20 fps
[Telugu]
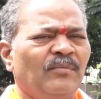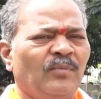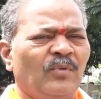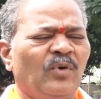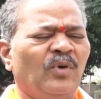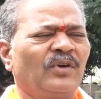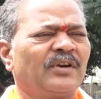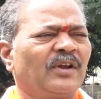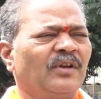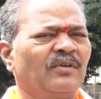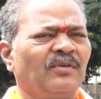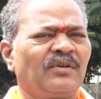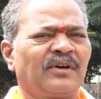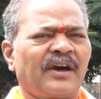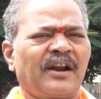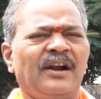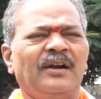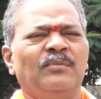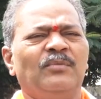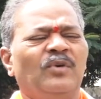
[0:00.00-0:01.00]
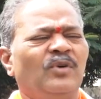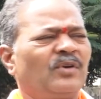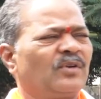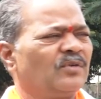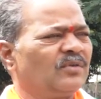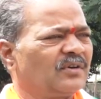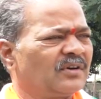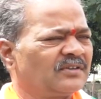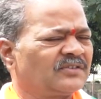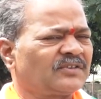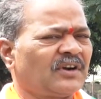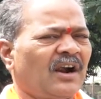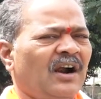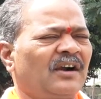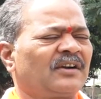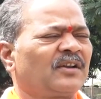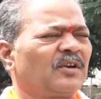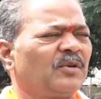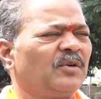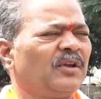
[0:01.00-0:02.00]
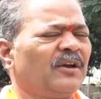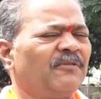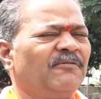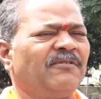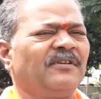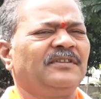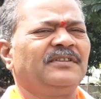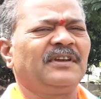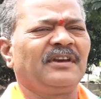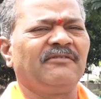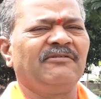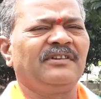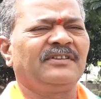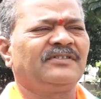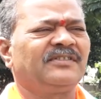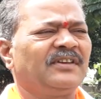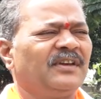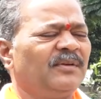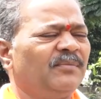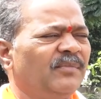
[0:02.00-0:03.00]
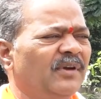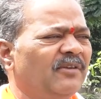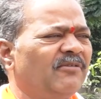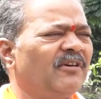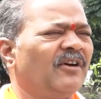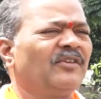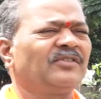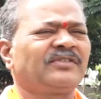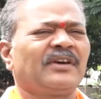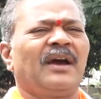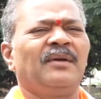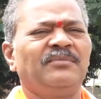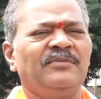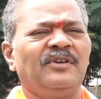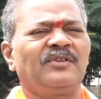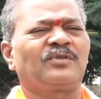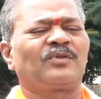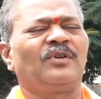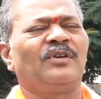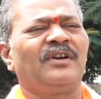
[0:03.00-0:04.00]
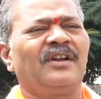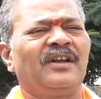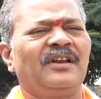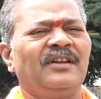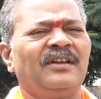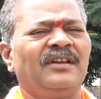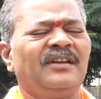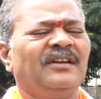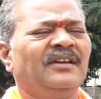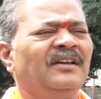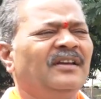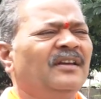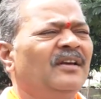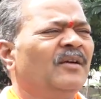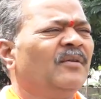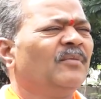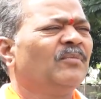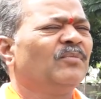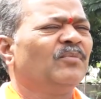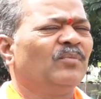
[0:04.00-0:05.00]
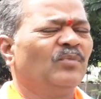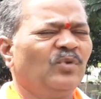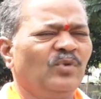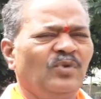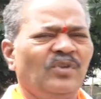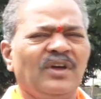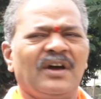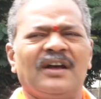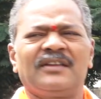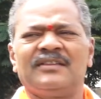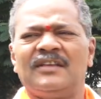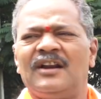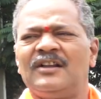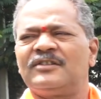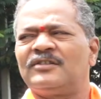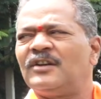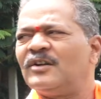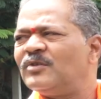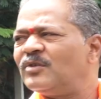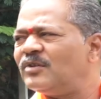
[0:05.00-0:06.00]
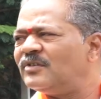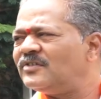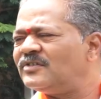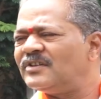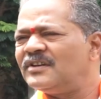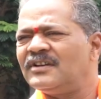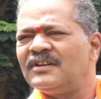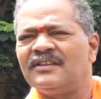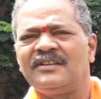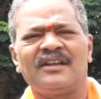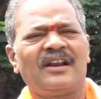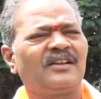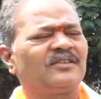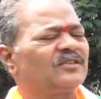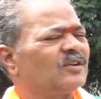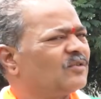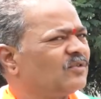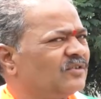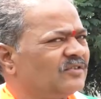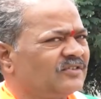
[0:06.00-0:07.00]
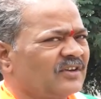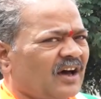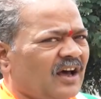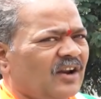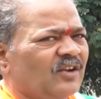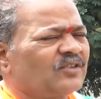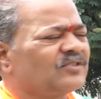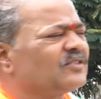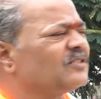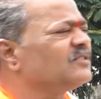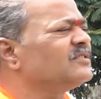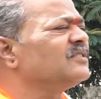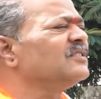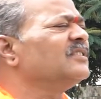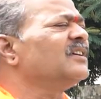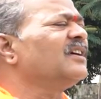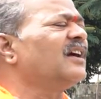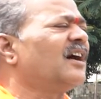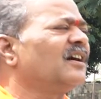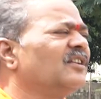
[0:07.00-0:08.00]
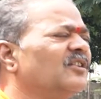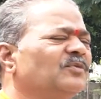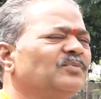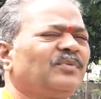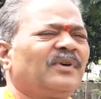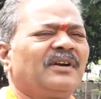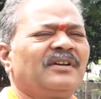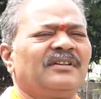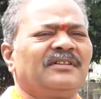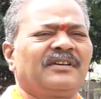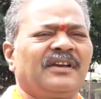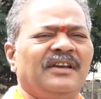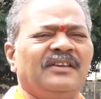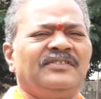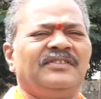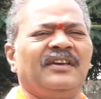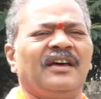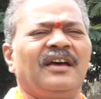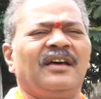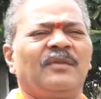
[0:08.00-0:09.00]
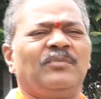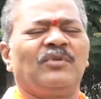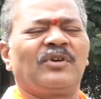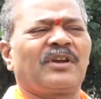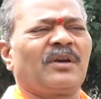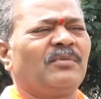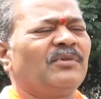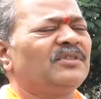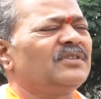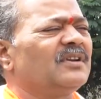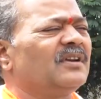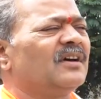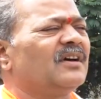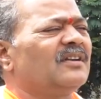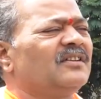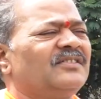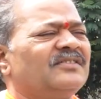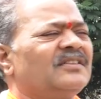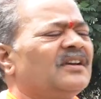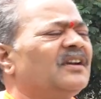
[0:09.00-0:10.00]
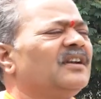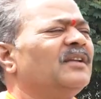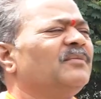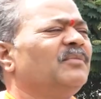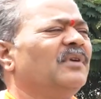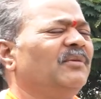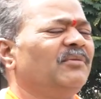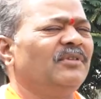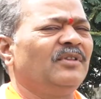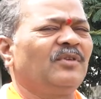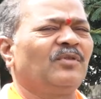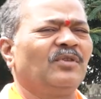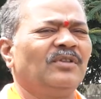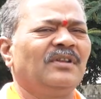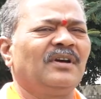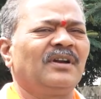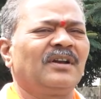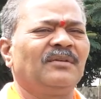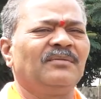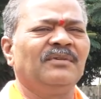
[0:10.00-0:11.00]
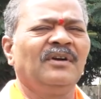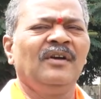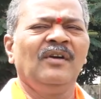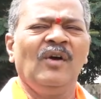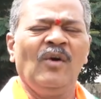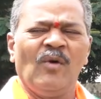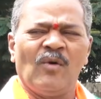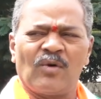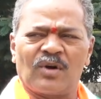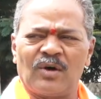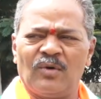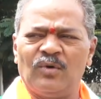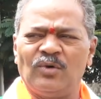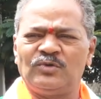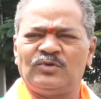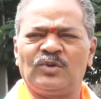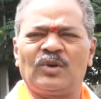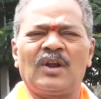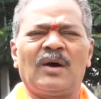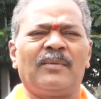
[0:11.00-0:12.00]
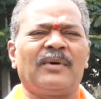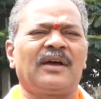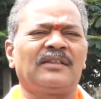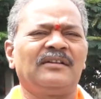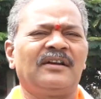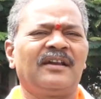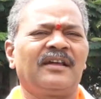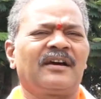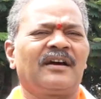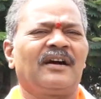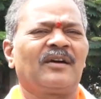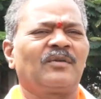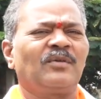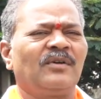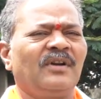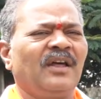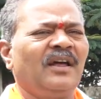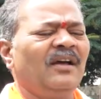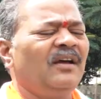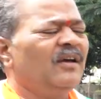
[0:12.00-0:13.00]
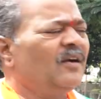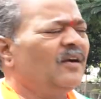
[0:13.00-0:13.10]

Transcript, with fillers: మోటరు కరెంట్ మోటరు స్టార్టరు ఎవ్రీథింగ్ ఇచ్చి మీరు వ్యవసాయం చేసుకోండి అని ముందుగా దళితుల గురించి దళితుల గురించి ఆలోచించింది కాంగ్రెస్ పార్టీ కేసీఆర్ ముఖ్యమంత్రి గారు ఇస్తా అంటే మేమెందుకు వద్దంటాం ఒక హుజూరాబాద్లోనే కాకుండా